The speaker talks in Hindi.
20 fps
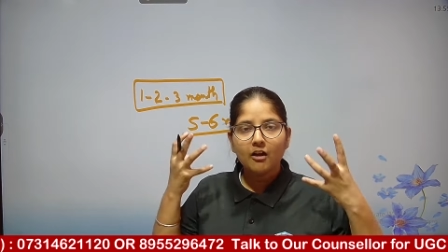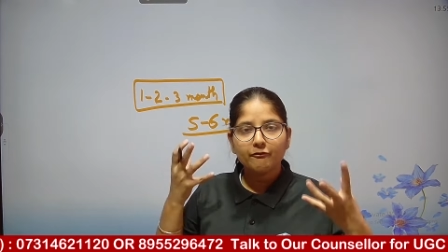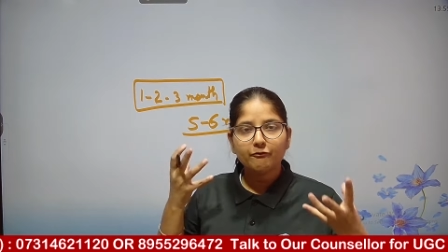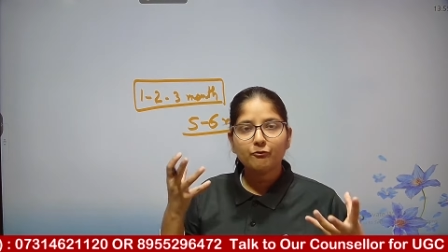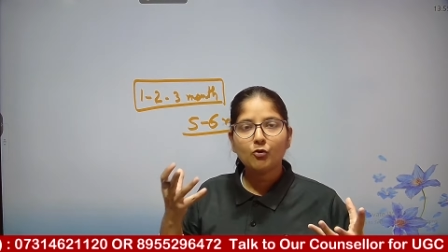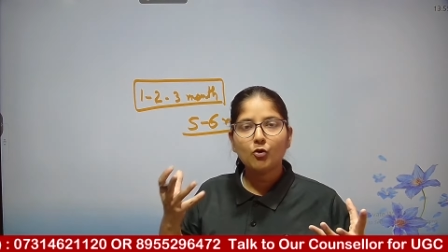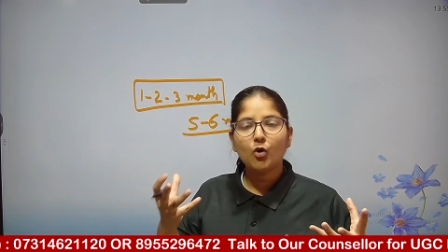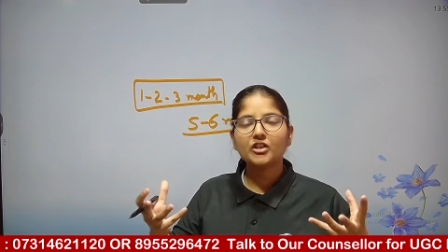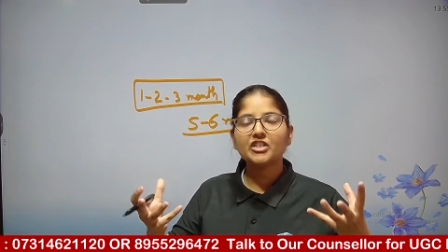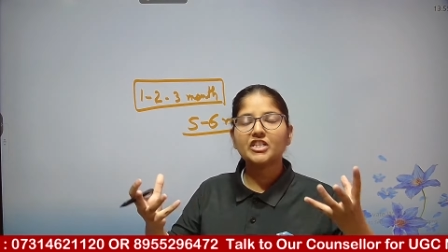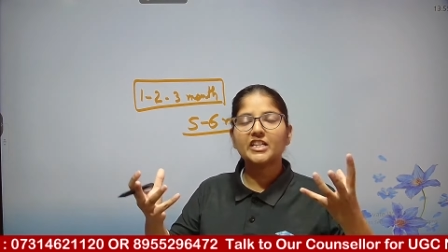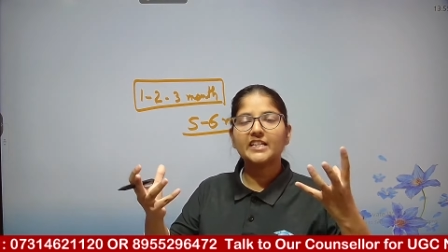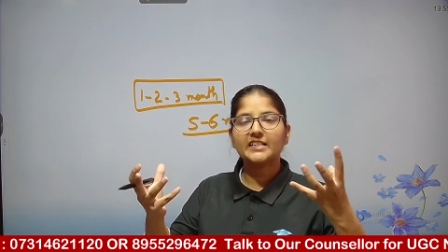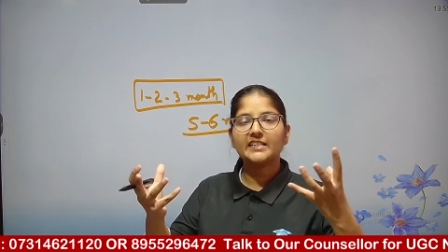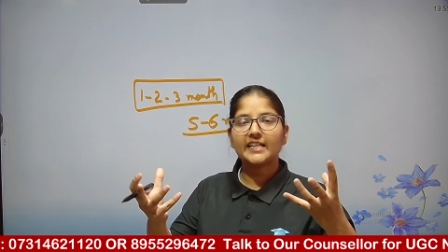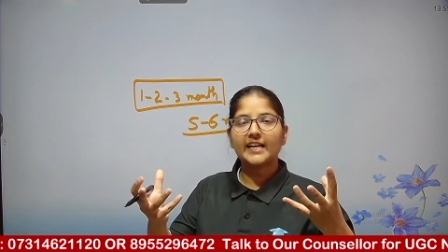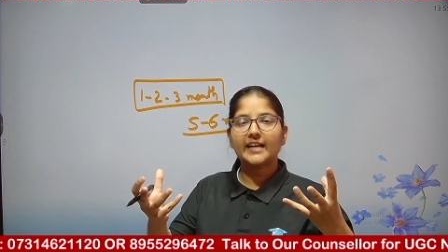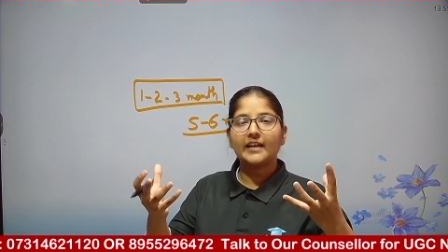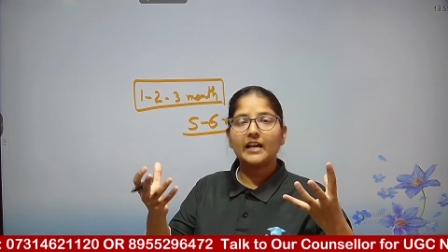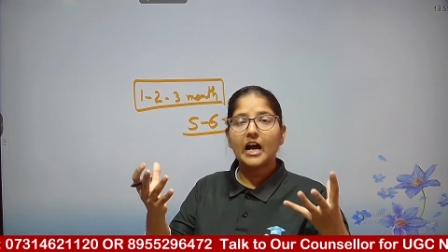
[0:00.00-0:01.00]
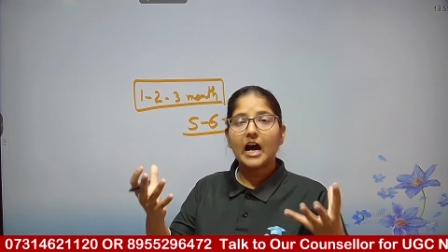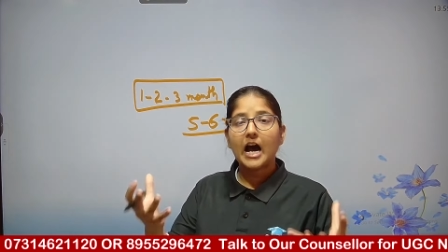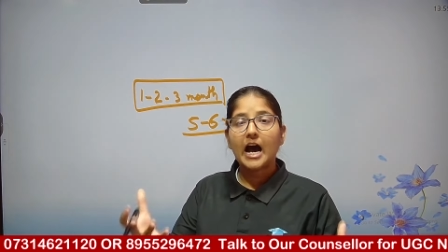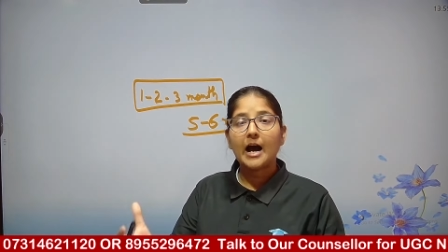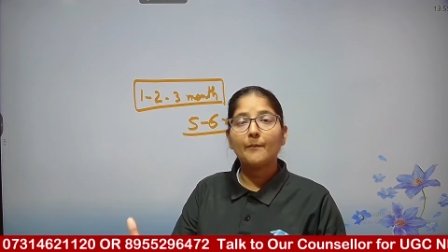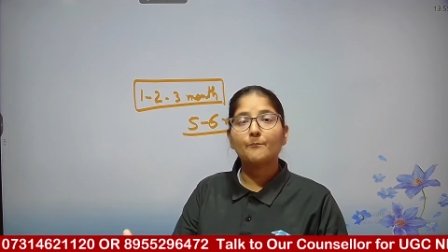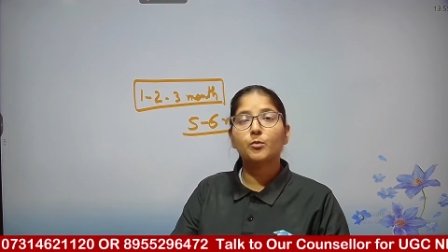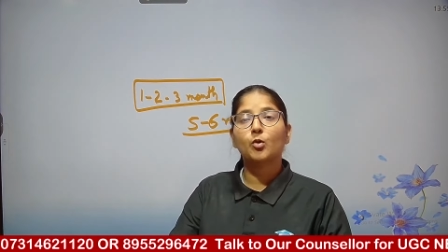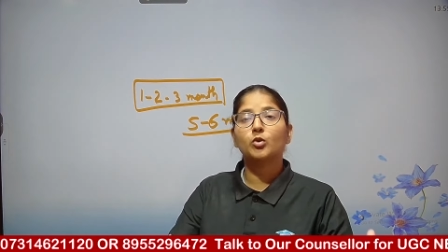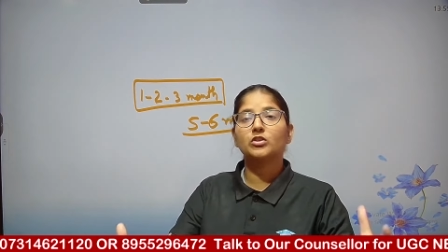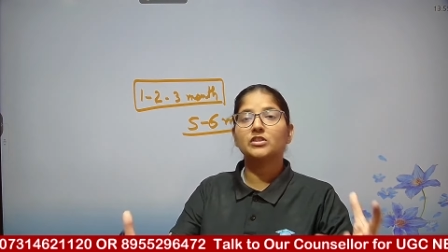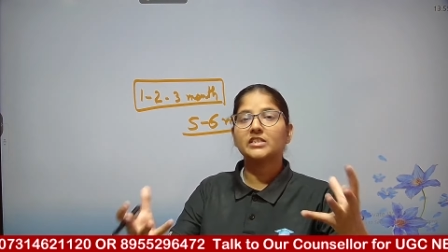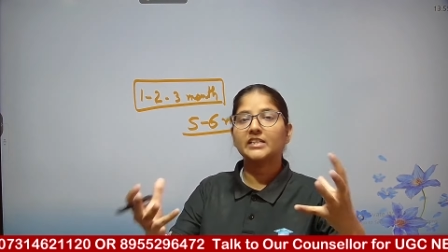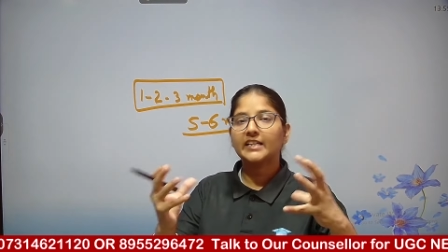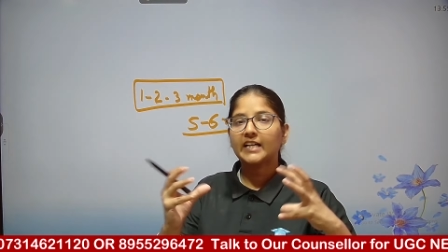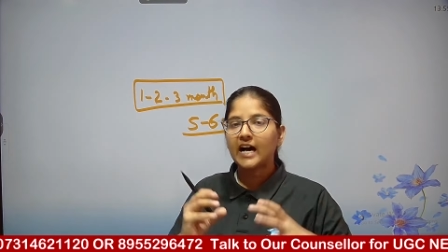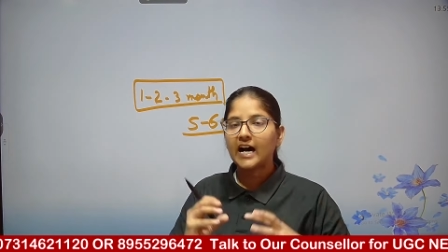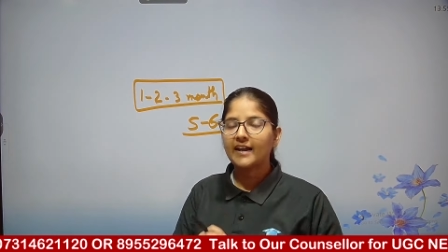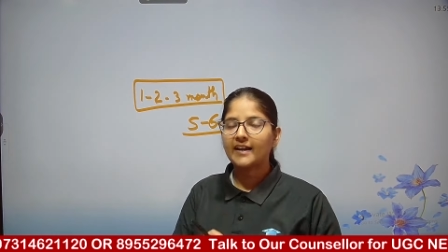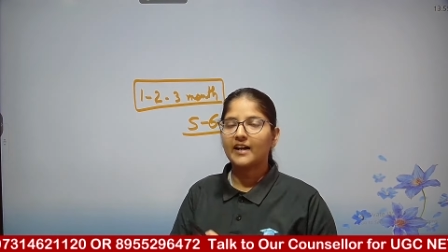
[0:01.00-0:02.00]
वो चीजें आपको
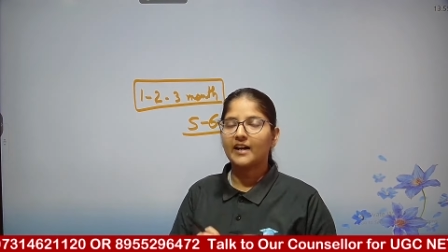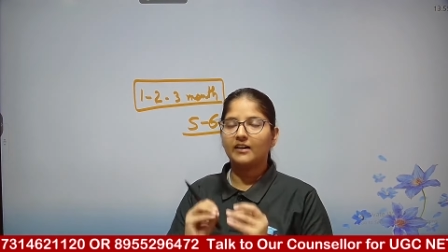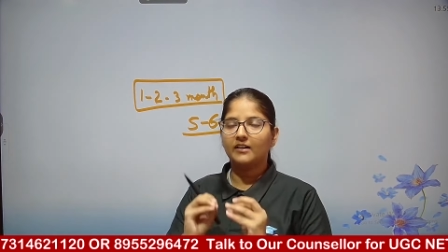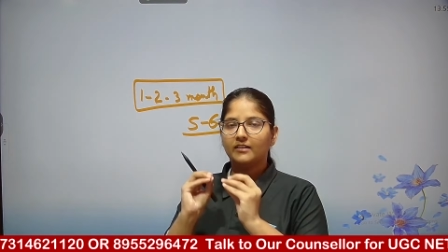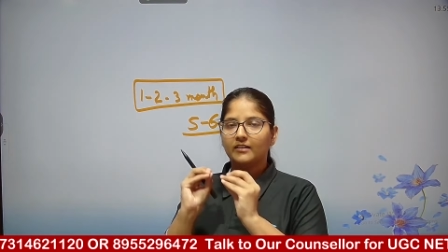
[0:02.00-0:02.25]
सिखाना